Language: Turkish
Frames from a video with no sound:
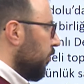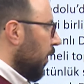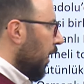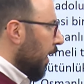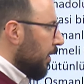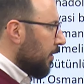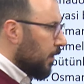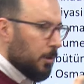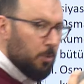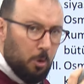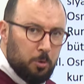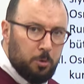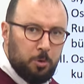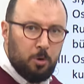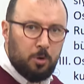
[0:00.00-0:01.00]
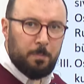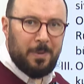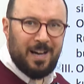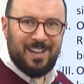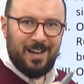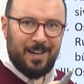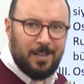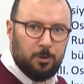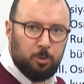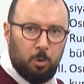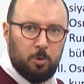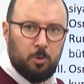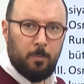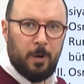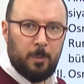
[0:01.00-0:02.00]
Haritayı okuyorum bak harita
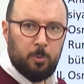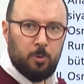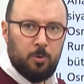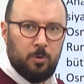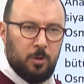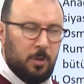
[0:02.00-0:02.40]
okuma bu.